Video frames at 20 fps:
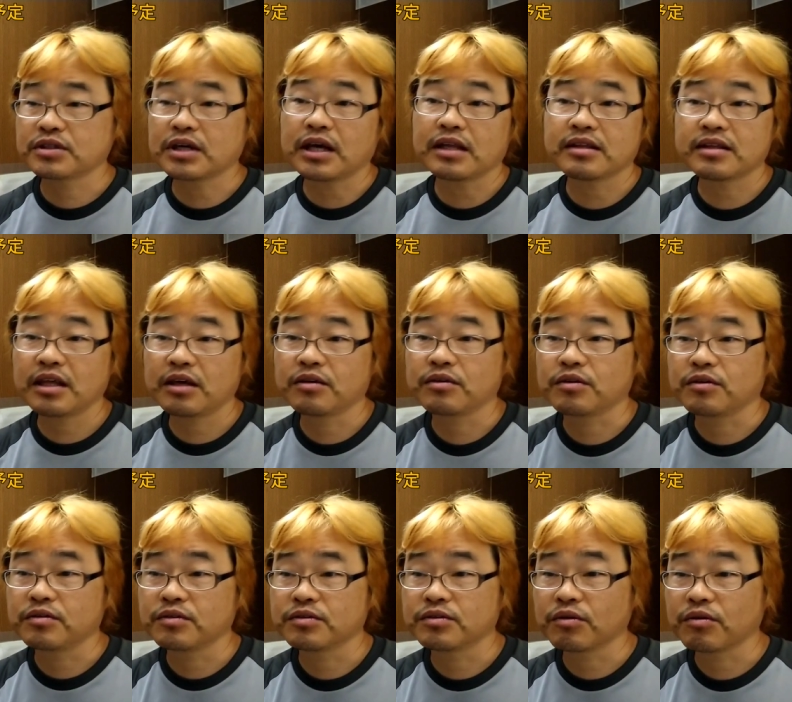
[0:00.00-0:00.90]
使ってい
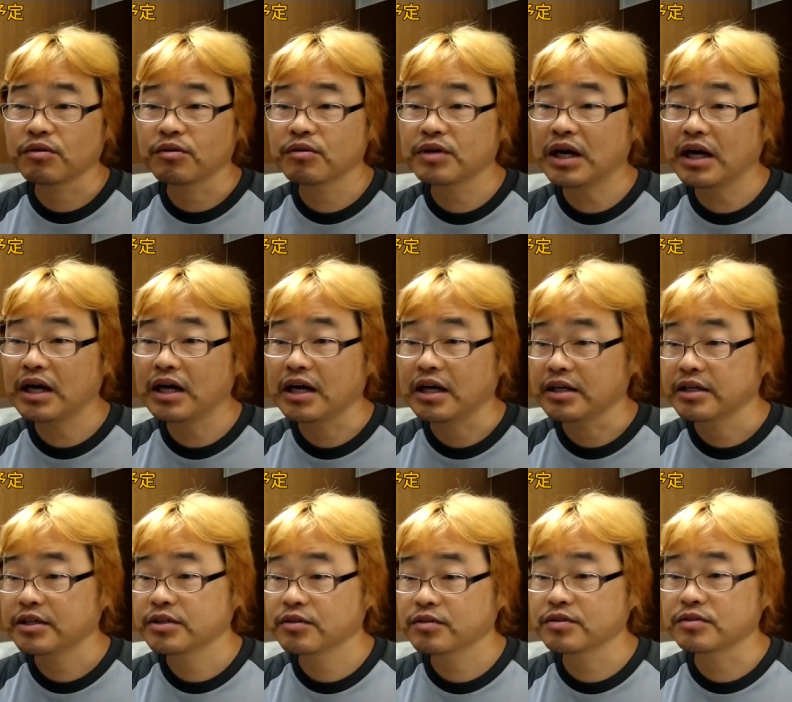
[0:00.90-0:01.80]
るというところ
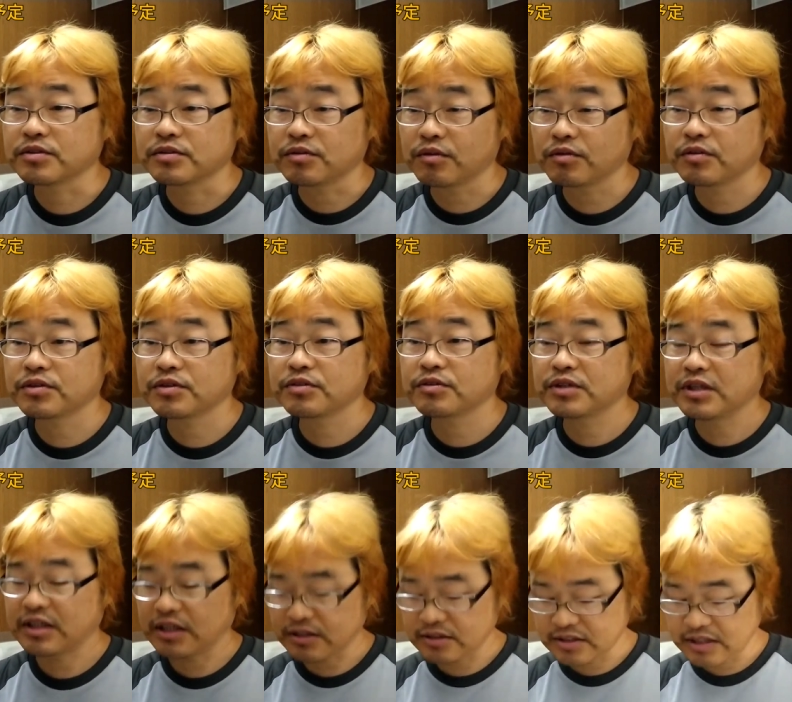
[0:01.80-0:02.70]
が一つ特
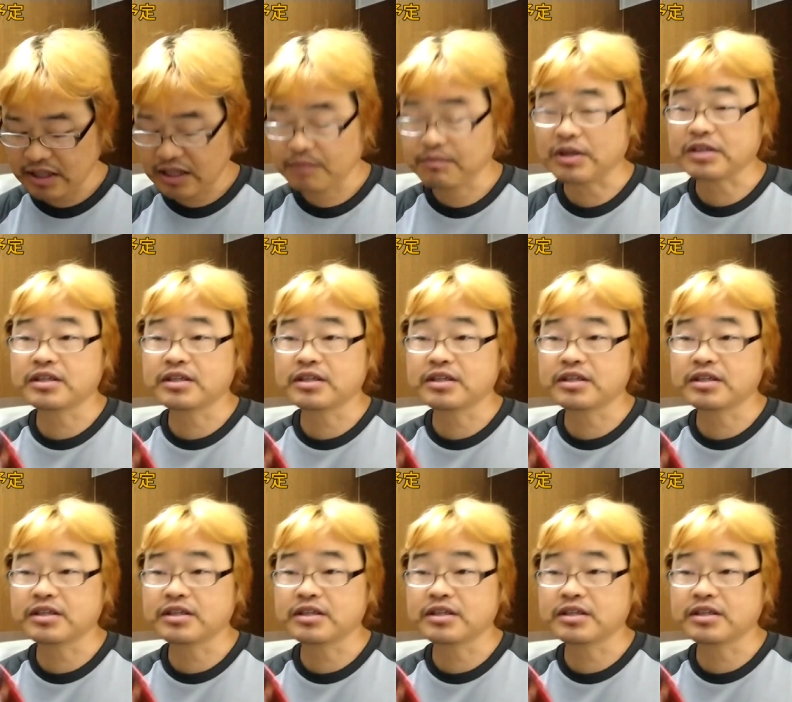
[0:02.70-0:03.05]
徴でですね、